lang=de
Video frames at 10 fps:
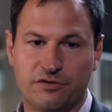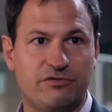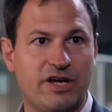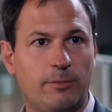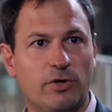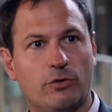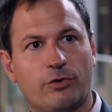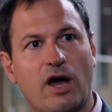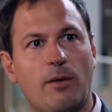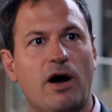in Wärme
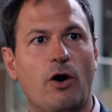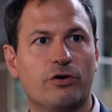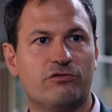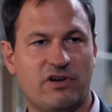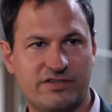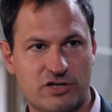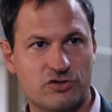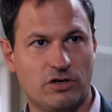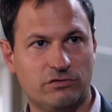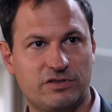oder aber auch in
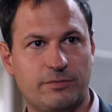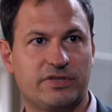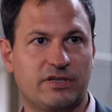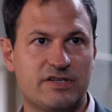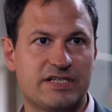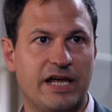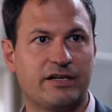Wasserstoff, den man dann ins mhm.